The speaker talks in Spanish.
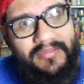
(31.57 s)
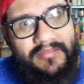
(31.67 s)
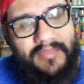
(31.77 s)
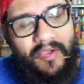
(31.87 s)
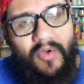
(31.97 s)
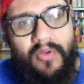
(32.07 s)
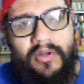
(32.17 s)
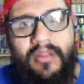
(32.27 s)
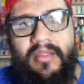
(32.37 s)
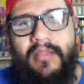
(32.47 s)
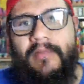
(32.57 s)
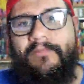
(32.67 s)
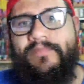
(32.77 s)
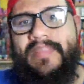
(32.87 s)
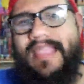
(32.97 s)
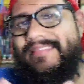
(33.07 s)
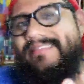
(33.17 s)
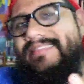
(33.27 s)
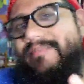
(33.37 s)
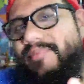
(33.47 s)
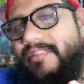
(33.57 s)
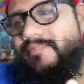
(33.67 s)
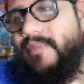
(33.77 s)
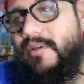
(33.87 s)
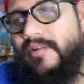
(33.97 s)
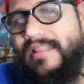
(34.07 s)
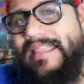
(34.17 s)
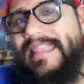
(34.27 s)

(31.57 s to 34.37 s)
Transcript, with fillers: es mejor, casi siempre es peor.